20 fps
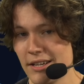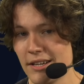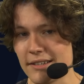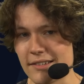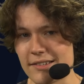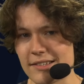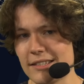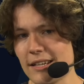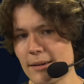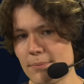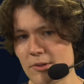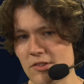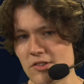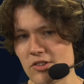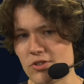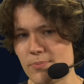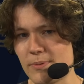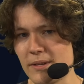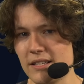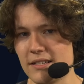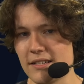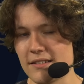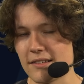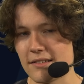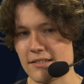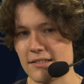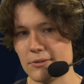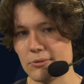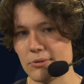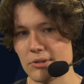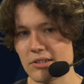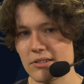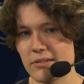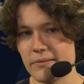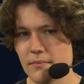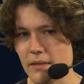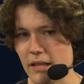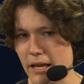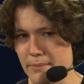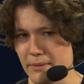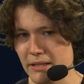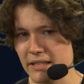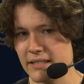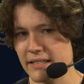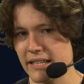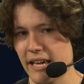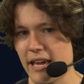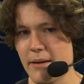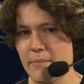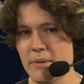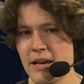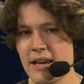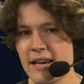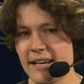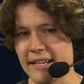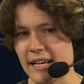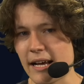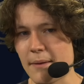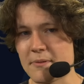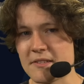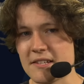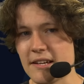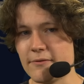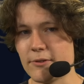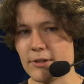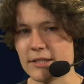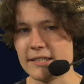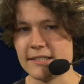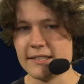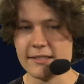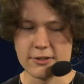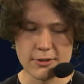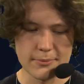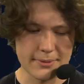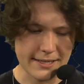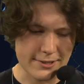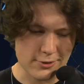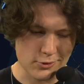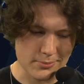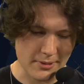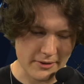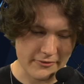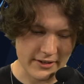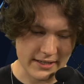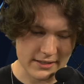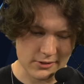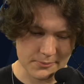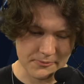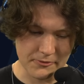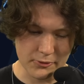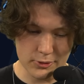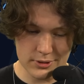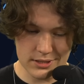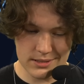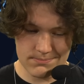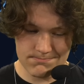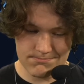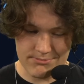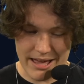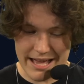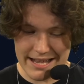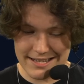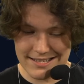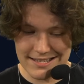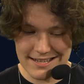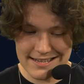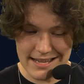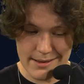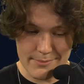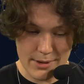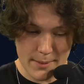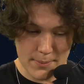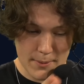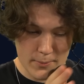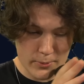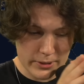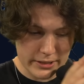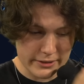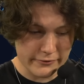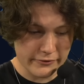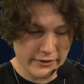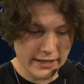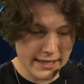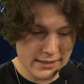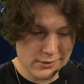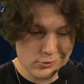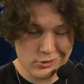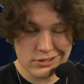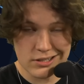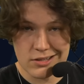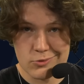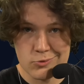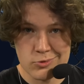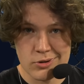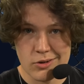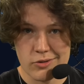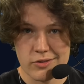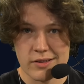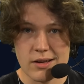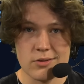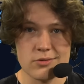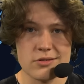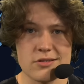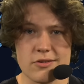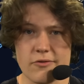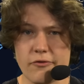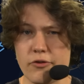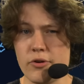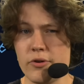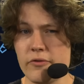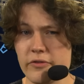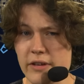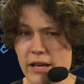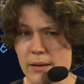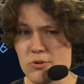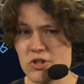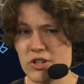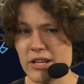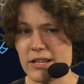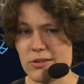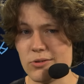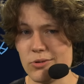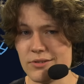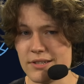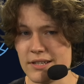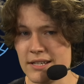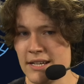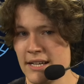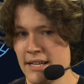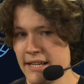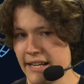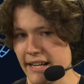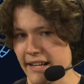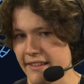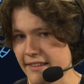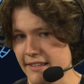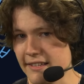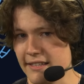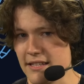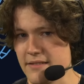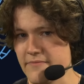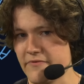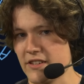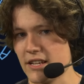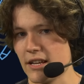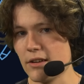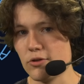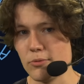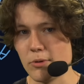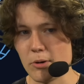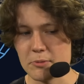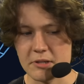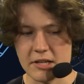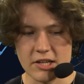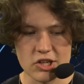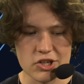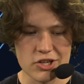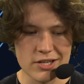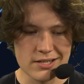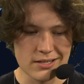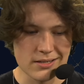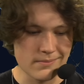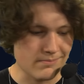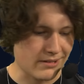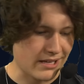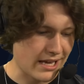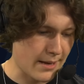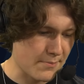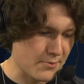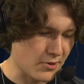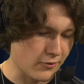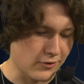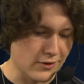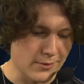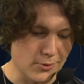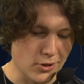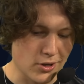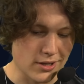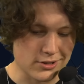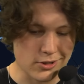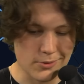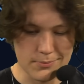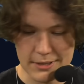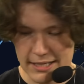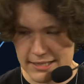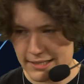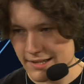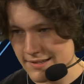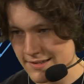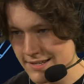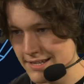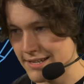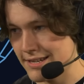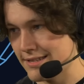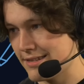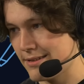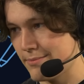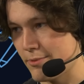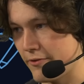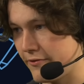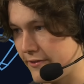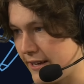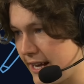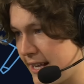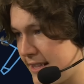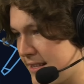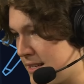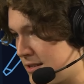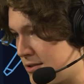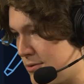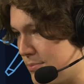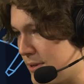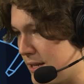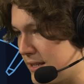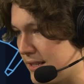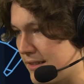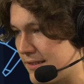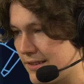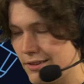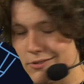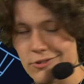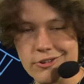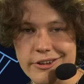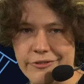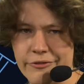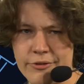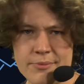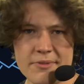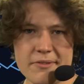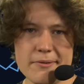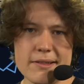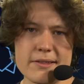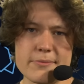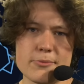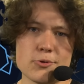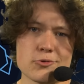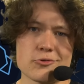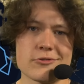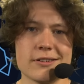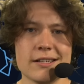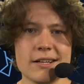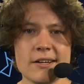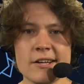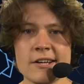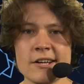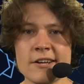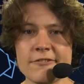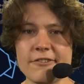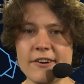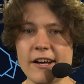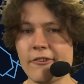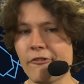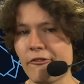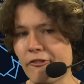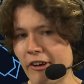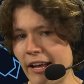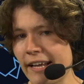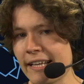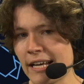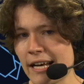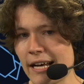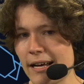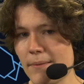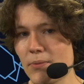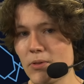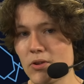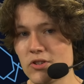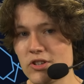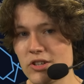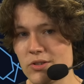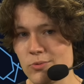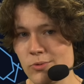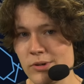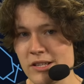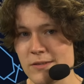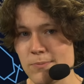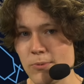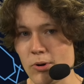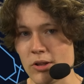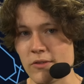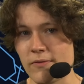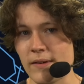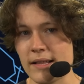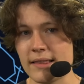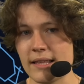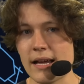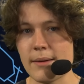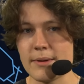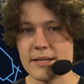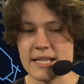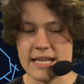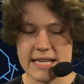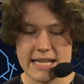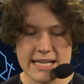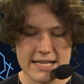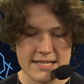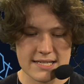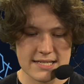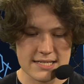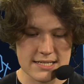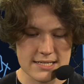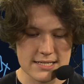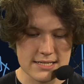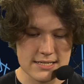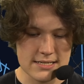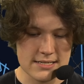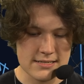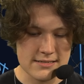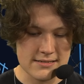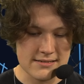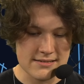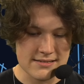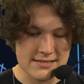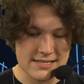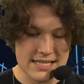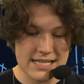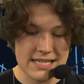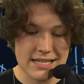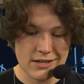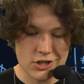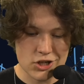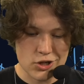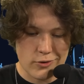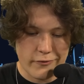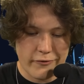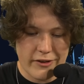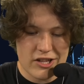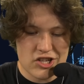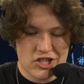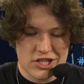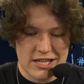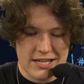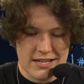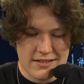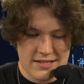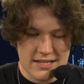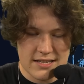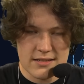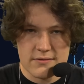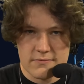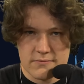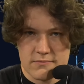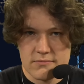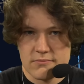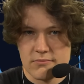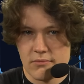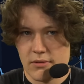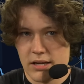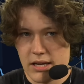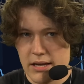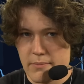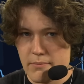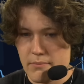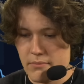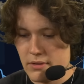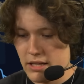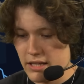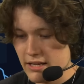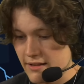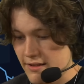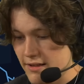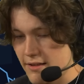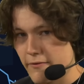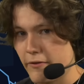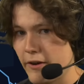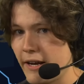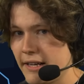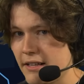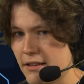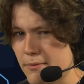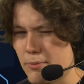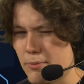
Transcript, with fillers: das knappeste Spiel dieser Series. Im dritten Game gab es dann wirklich die komplette Überfahrt. Obwohl XL ja im Upper Bracket Final noch ganz gut aussah und es auf fünf Games strecken konnte, hatten sie in diesem Finale überhaupt keine Schnitte. Caps auf LeBlanc hat komplett rasiert, Hans Sam auf Kaiser hat komplett rasiert und nach 25 Minuten war Feierabend der G2 Esports Esports war damit der erste äh, sicher schon feststehende Seed im, in den Season Finals,